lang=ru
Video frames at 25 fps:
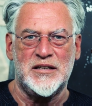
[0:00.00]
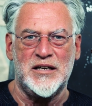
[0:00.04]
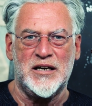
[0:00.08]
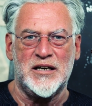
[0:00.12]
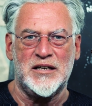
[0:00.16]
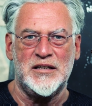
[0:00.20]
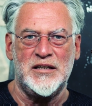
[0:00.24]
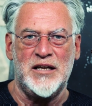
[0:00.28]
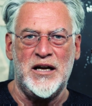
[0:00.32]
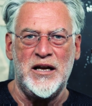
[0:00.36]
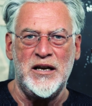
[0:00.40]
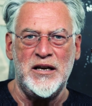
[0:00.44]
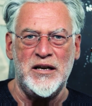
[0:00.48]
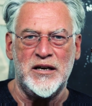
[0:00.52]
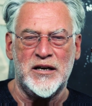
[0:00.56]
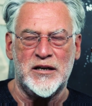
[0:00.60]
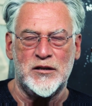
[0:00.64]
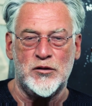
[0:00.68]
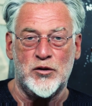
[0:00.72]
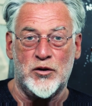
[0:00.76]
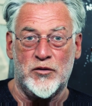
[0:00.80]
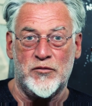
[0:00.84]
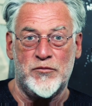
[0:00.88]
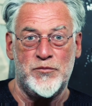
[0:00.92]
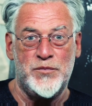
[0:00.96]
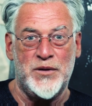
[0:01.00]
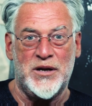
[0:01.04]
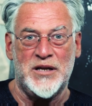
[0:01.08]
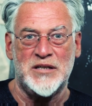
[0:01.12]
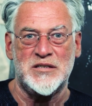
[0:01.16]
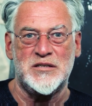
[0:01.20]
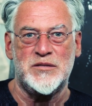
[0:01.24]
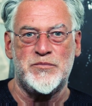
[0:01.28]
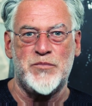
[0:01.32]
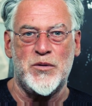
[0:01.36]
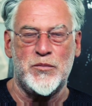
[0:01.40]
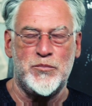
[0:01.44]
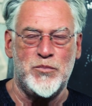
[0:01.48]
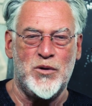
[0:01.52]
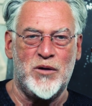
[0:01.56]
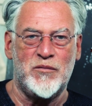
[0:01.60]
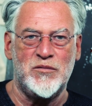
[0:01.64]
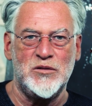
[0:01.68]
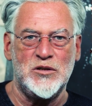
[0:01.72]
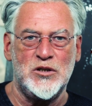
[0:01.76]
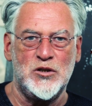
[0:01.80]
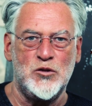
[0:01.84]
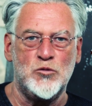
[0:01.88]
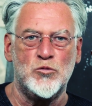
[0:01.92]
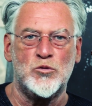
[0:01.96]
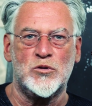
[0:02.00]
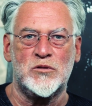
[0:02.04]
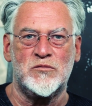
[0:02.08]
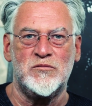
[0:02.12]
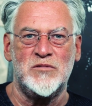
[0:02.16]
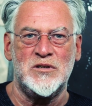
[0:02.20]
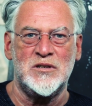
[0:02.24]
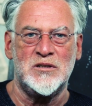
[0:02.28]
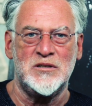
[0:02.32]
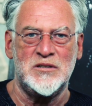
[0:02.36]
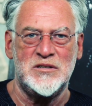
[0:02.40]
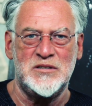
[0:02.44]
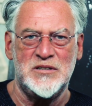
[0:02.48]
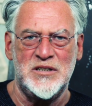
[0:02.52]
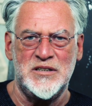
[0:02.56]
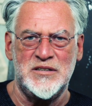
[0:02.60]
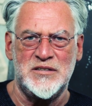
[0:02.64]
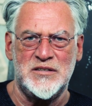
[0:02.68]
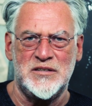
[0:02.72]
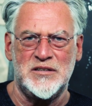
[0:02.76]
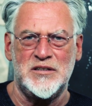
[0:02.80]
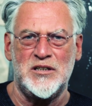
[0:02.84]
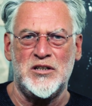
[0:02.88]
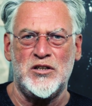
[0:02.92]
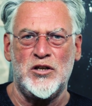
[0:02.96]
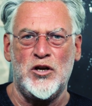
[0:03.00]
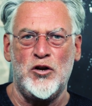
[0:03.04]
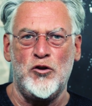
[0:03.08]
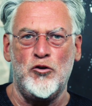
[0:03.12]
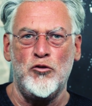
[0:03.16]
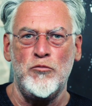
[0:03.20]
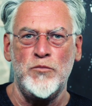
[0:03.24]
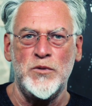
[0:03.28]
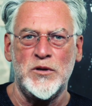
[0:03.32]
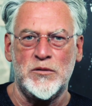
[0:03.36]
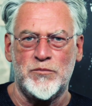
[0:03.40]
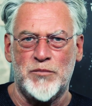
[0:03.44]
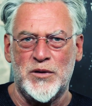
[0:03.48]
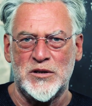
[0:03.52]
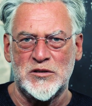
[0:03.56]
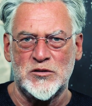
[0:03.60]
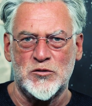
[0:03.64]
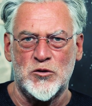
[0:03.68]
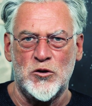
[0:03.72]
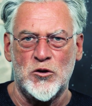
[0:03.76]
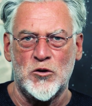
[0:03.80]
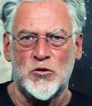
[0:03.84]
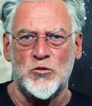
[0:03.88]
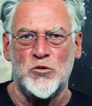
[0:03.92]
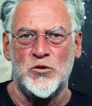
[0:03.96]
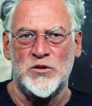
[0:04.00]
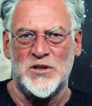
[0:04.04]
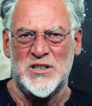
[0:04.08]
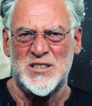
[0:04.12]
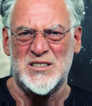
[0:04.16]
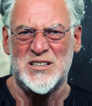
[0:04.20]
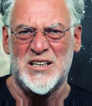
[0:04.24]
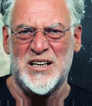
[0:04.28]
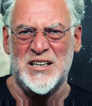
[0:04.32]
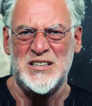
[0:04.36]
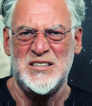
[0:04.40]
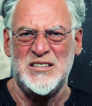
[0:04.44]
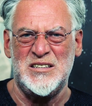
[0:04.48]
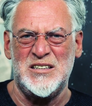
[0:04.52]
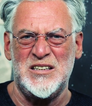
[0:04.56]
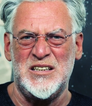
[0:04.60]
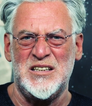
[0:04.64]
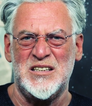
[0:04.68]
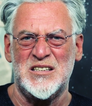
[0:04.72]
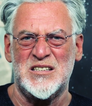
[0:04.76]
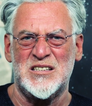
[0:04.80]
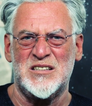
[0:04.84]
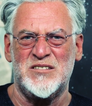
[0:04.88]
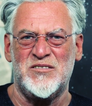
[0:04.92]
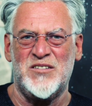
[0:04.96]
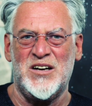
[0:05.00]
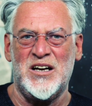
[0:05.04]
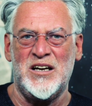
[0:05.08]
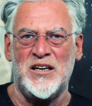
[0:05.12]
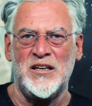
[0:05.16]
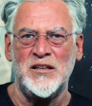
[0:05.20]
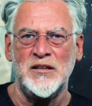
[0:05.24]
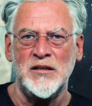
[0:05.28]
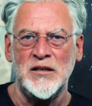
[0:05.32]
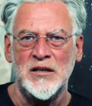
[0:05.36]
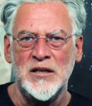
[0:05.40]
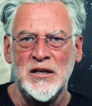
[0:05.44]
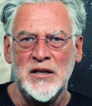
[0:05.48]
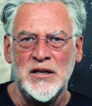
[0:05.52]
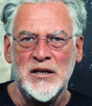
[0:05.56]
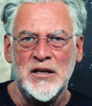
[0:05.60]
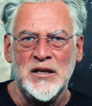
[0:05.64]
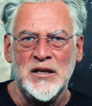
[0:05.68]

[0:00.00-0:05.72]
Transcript: и так далее, которые, в принципе, Павла Дурова, естественно, не любят, поскольку он из России свалил,